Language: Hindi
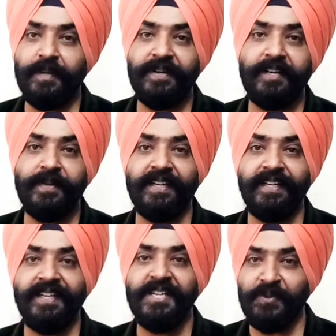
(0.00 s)
ज्यादा बेटर बन
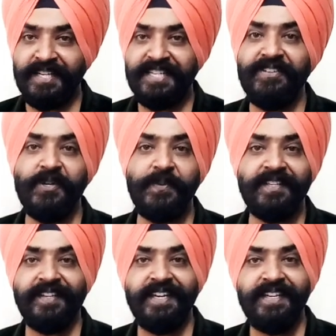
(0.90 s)
गई तो आज की वीडियो
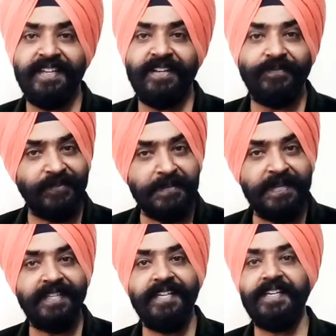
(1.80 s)
में इतना ही फिर
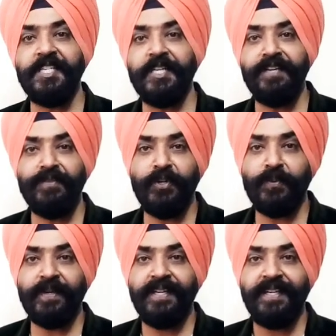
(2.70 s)
मिलते हैं किसी नई
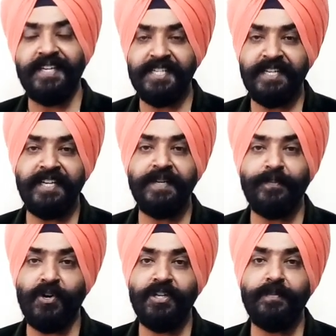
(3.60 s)
वीडियो में किसी नए
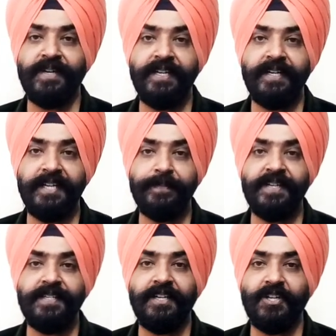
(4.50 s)
बहुत बढ़िया टिप
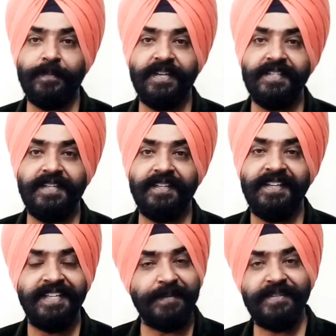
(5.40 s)
के साथ टॉपिक के
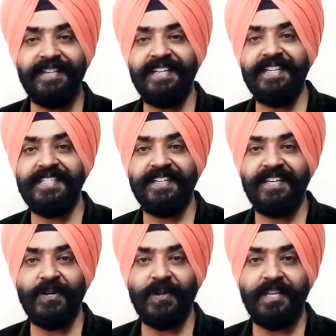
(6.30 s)
साथ तब तक के लिए
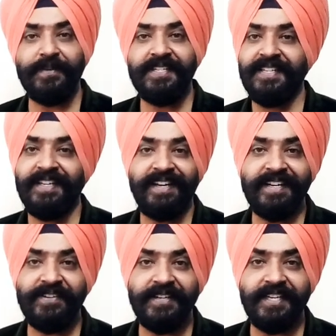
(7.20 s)
टेक केयर ऑल द बेस्ट
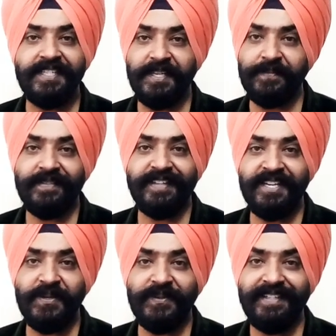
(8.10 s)
एंड हैव अ नाइस टाइम थैंक यू